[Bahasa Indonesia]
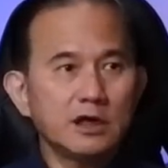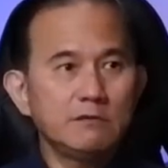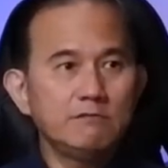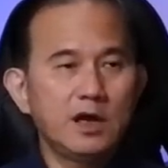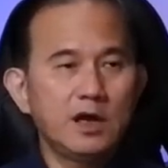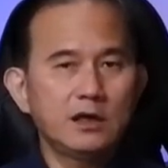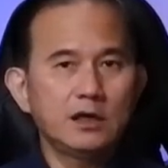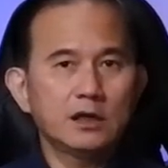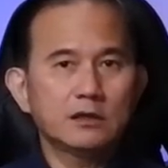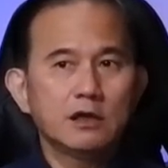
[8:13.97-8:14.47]

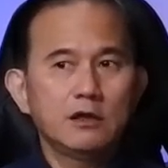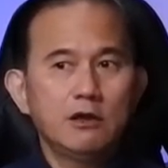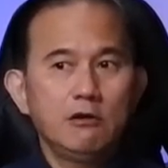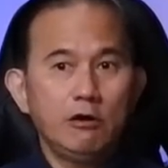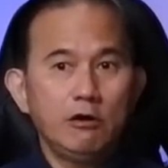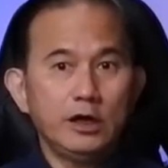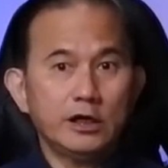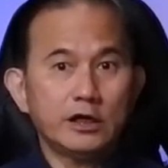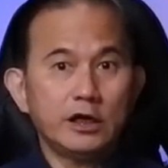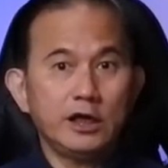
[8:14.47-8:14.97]
Keren banget.
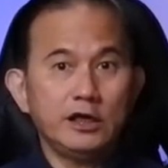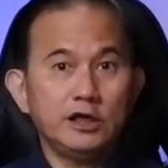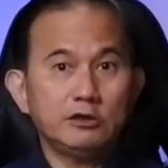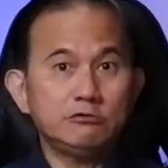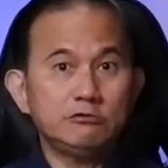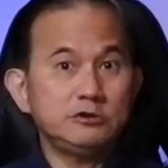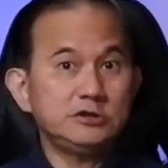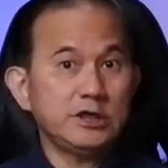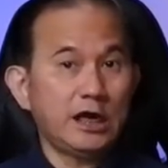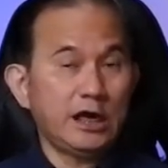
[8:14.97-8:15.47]
Oleh karena
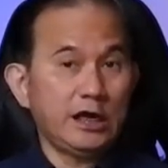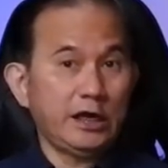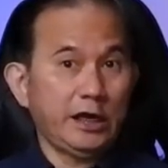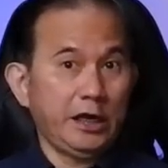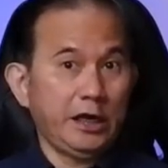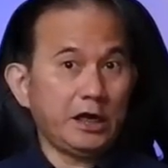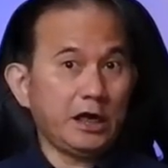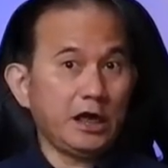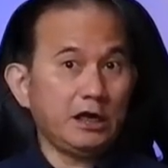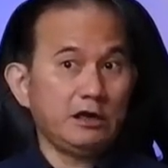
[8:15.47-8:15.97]
itu jangan
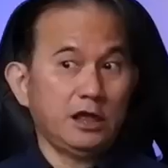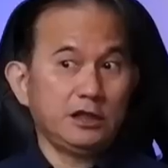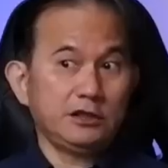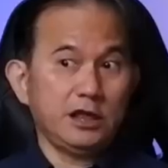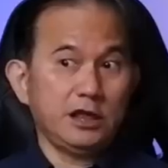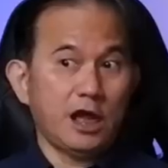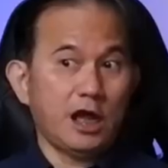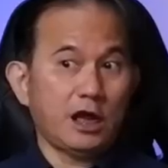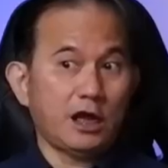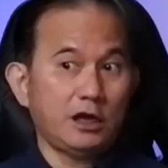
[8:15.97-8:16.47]
heran
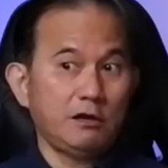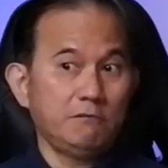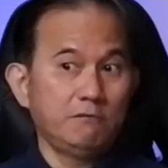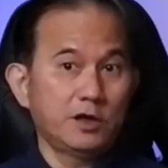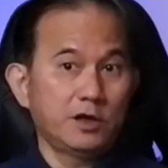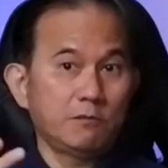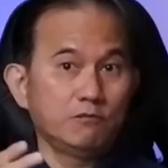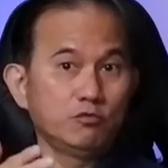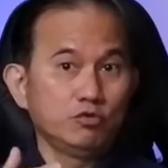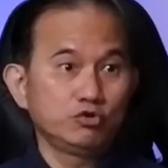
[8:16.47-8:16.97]
nanti
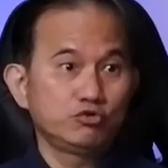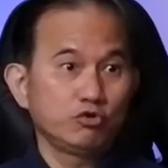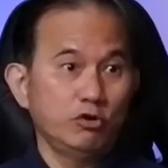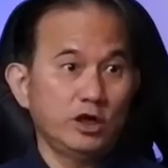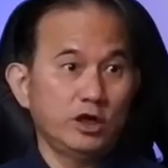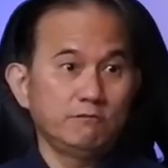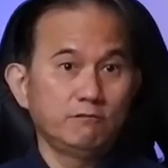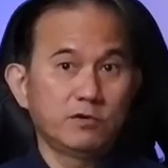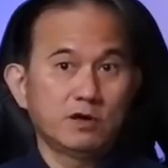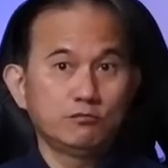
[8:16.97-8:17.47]
akan
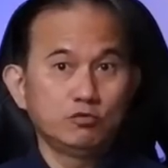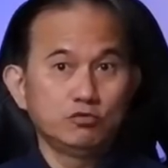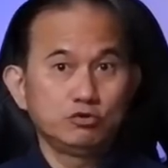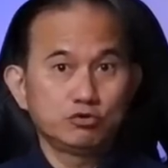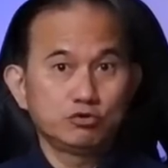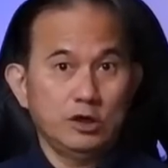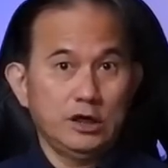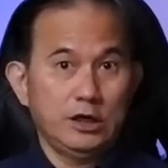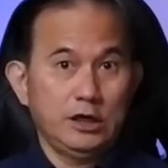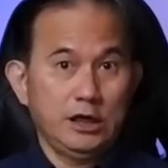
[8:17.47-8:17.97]

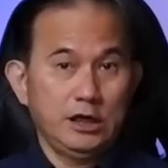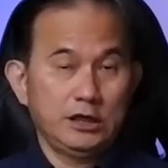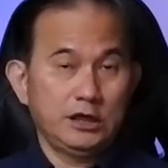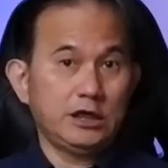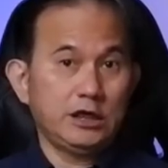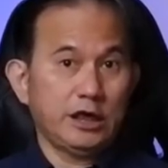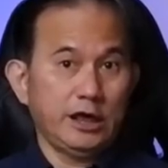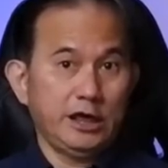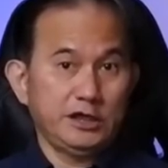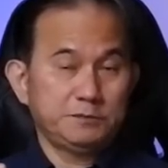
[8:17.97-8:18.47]
bermunculan-bermunculan
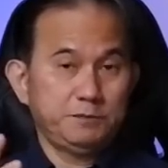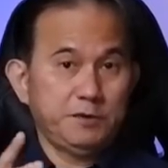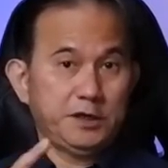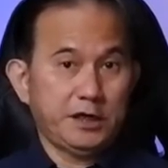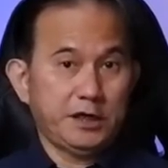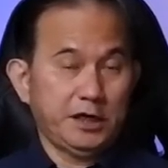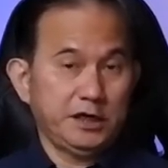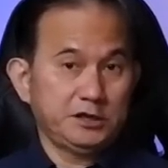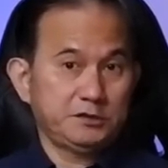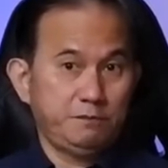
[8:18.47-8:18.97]
lagi
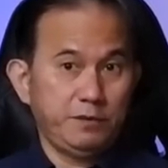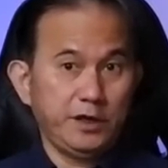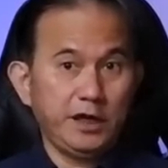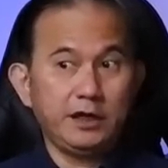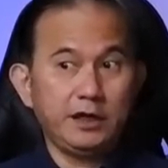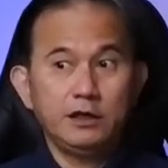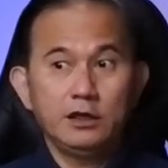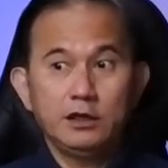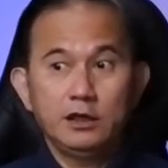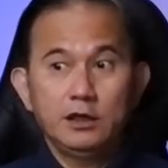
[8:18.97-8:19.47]

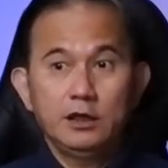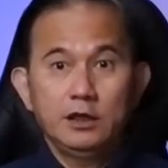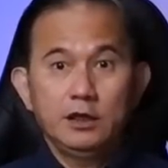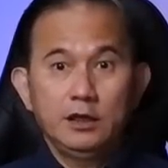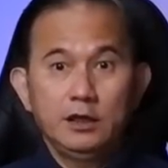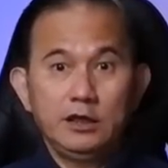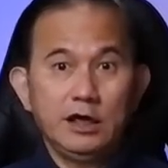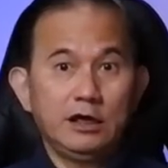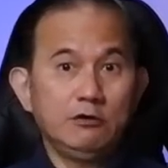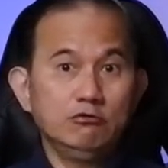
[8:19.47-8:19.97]
KSP-KSP
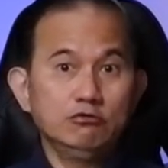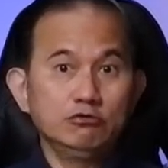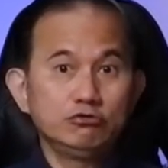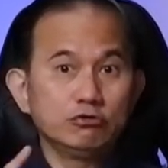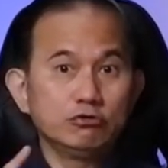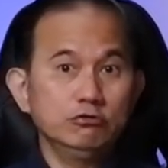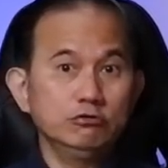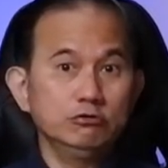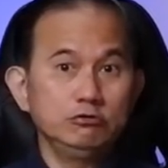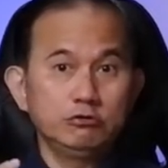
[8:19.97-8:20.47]
yang
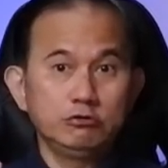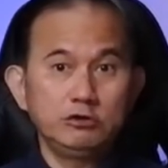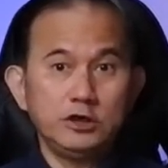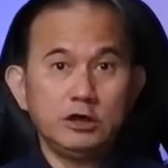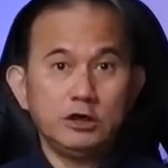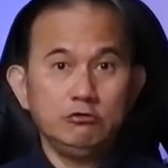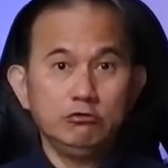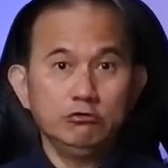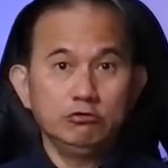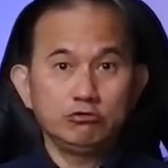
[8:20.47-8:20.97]

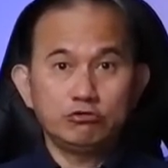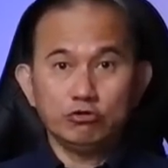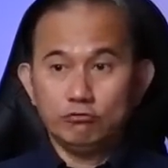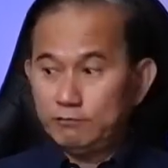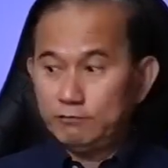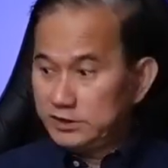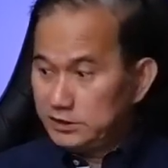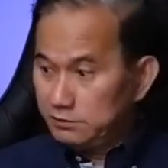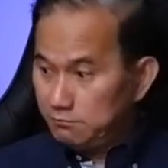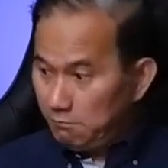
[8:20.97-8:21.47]
ujung-ujungnya
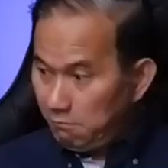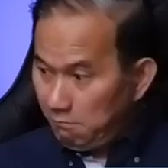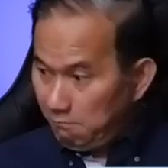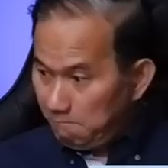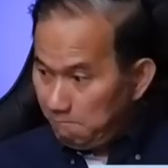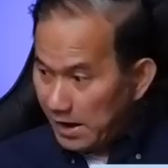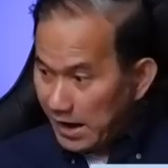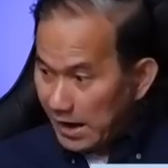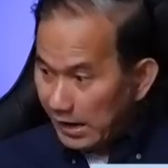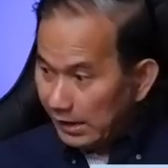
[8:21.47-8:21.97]
untuk
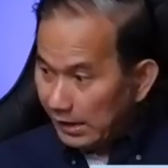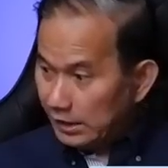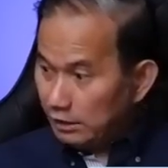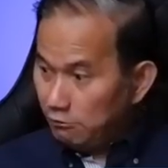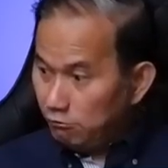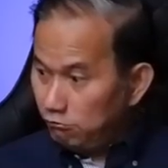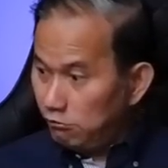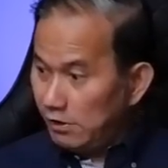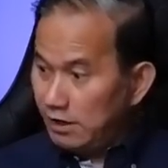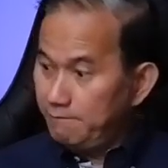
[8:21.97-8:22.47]

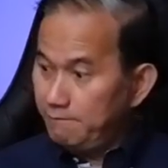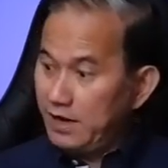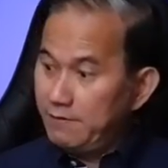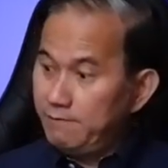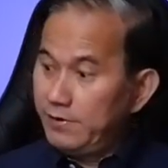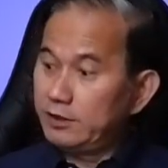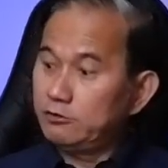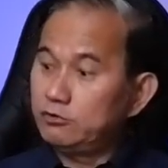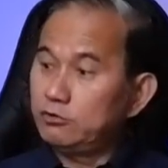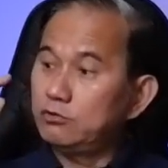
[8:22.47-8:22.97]
makan uang
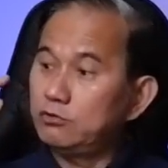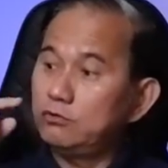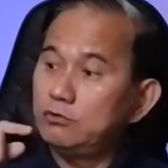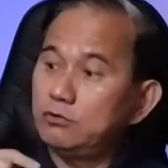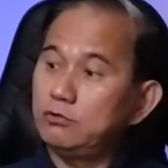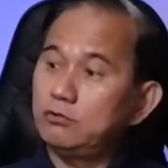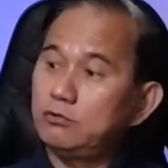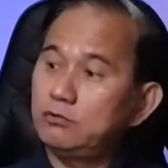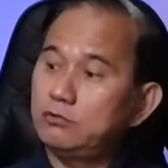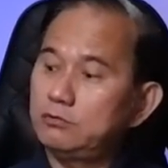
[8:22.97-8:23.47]
bebek
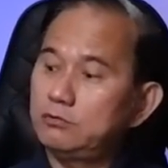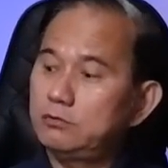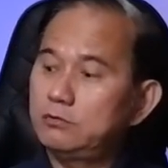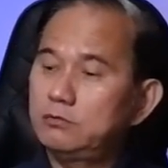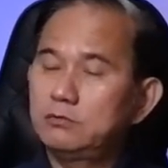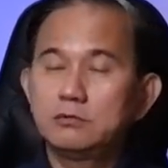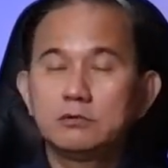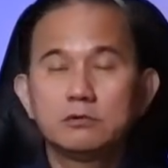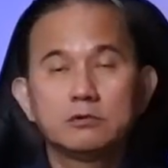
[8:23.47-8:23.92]
dulu.